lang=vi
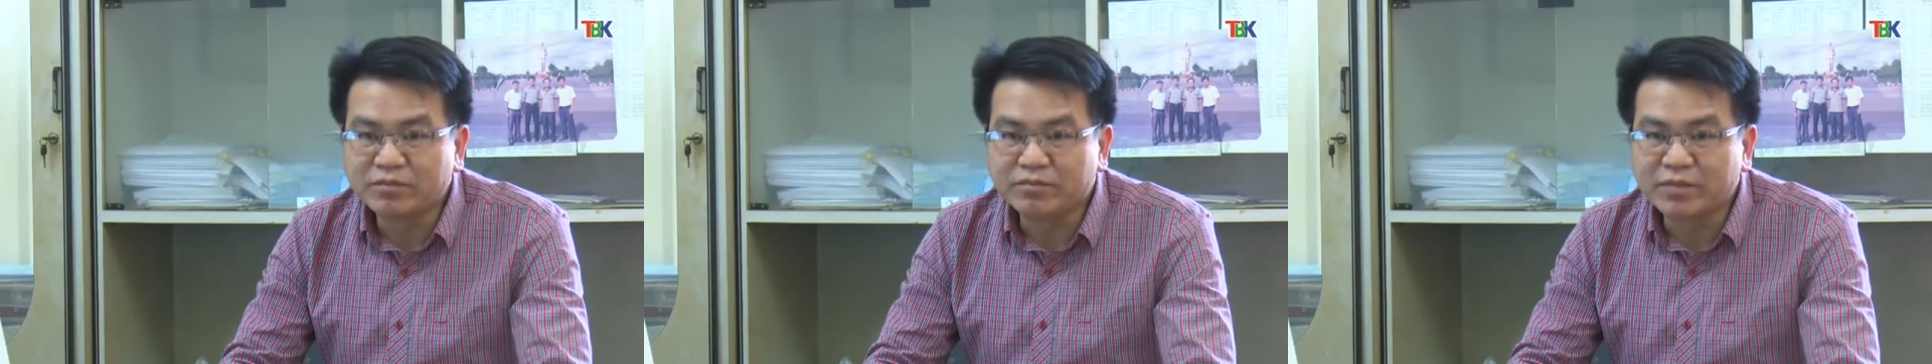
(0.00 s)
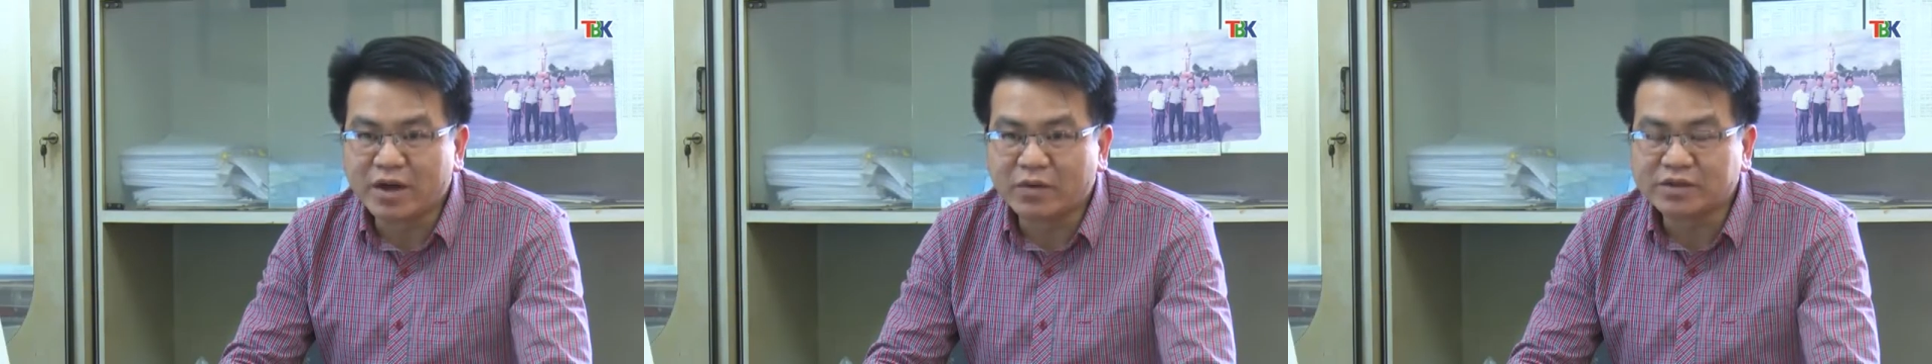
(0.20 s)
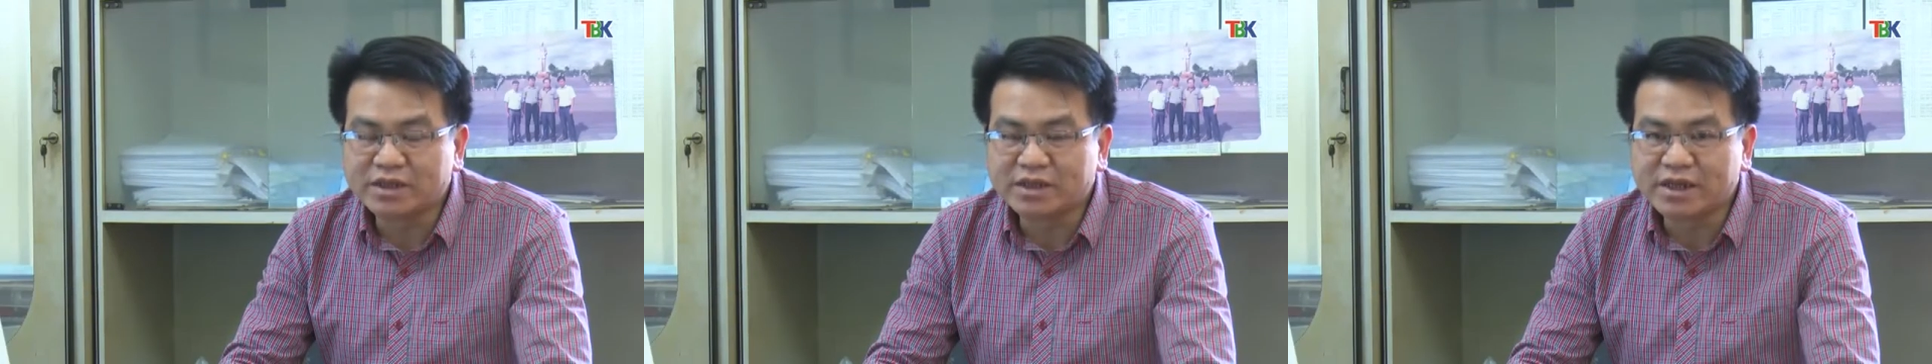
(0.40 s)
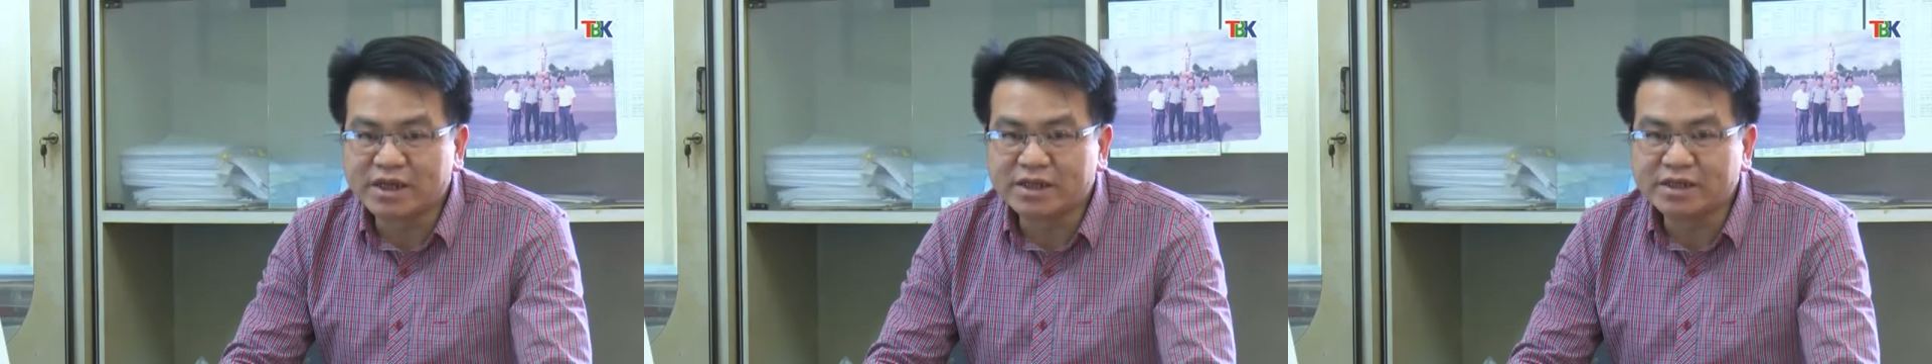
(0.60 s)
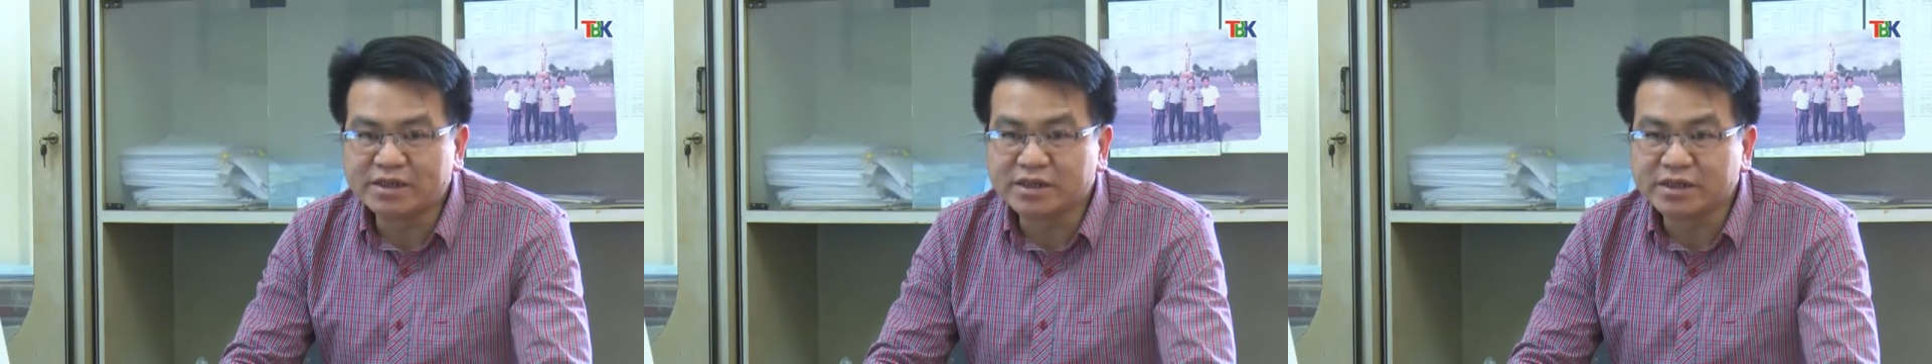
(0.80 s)
mà học sinh đăng
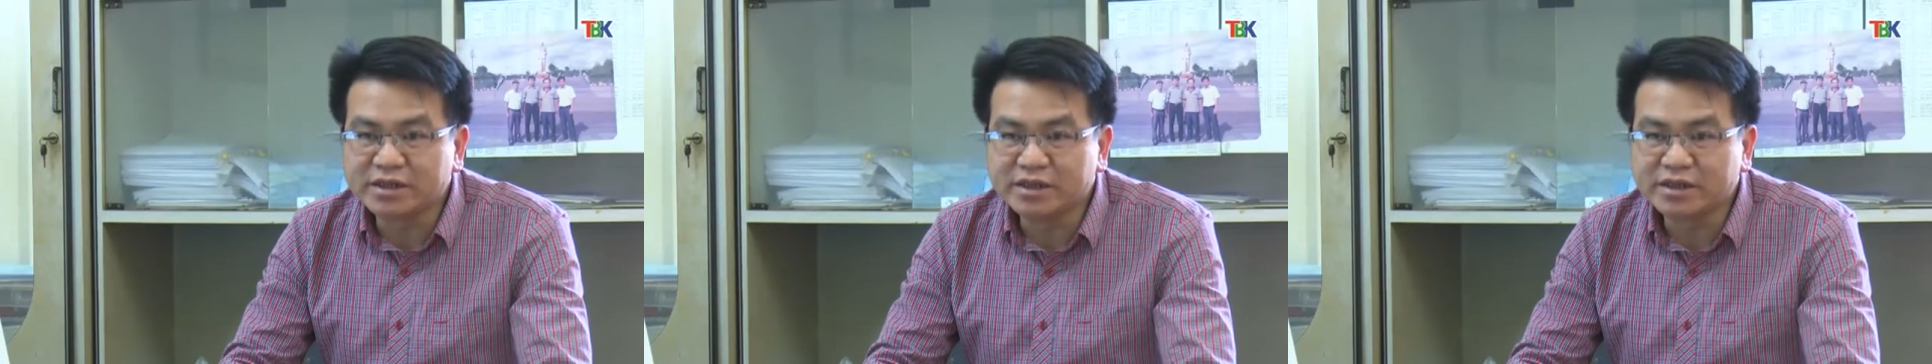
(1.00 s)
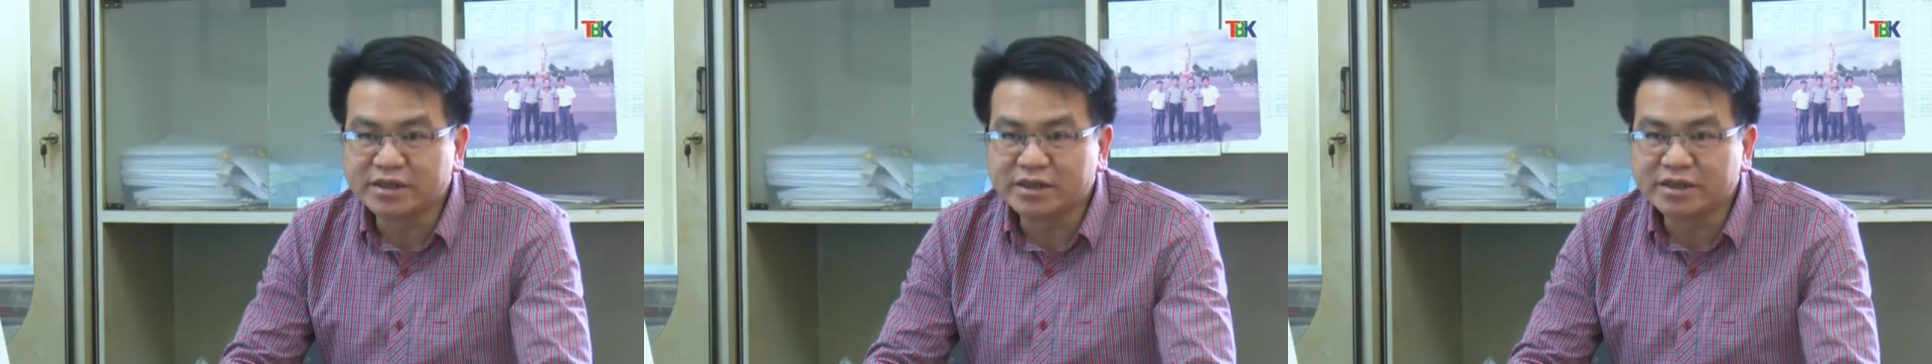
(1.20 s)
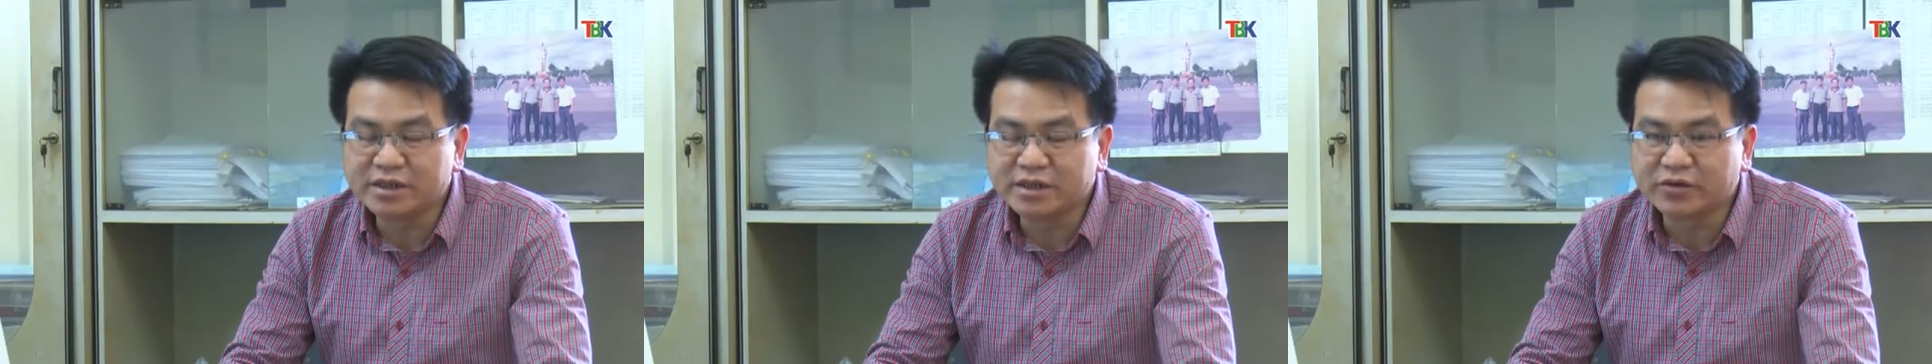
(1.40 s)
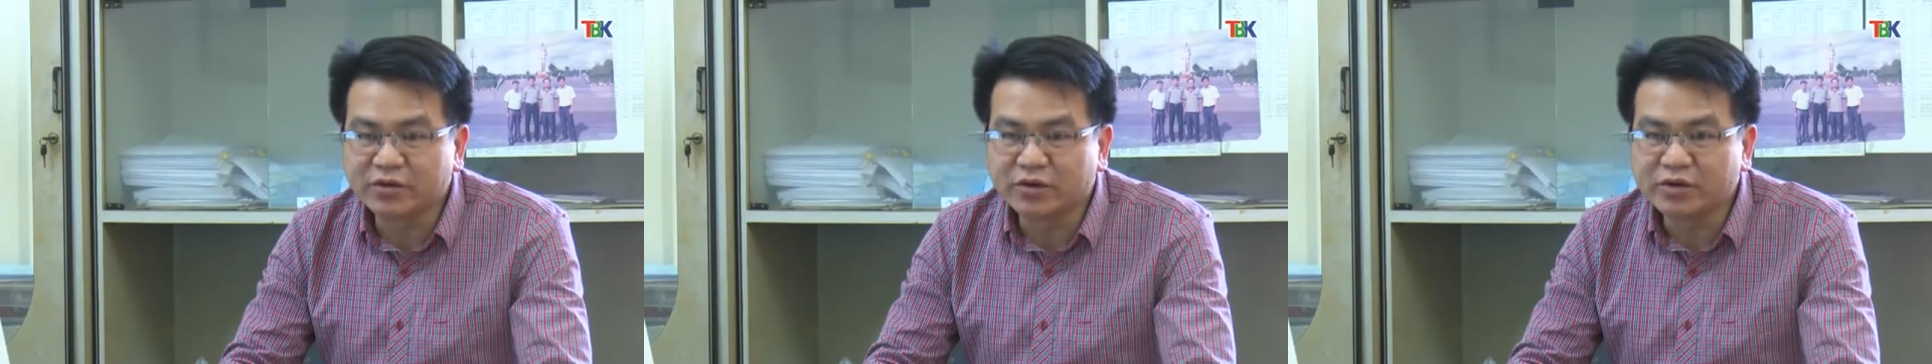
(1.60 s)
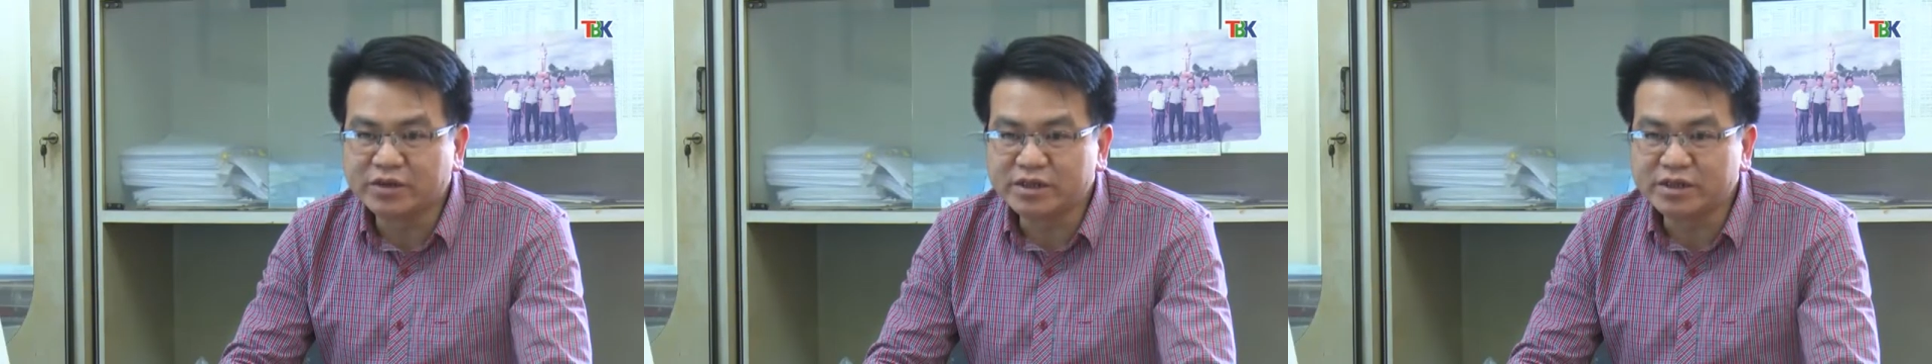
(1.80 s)
ký dự thi thì có